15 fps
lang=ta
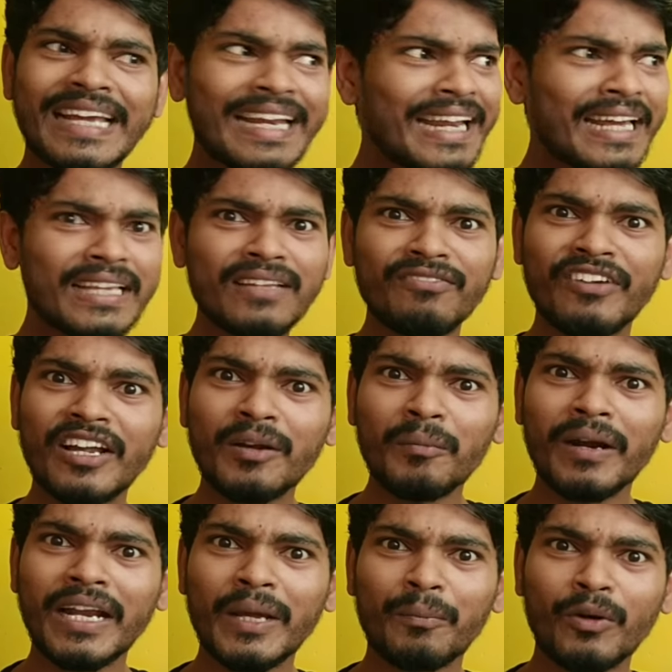என்ன இது வெறும்
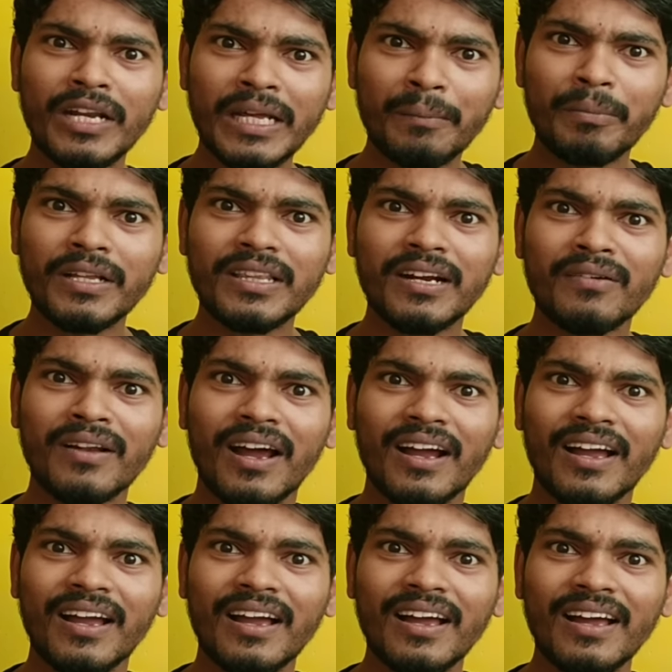மண்டையை போட்டு இப்படி தடவுறாங்க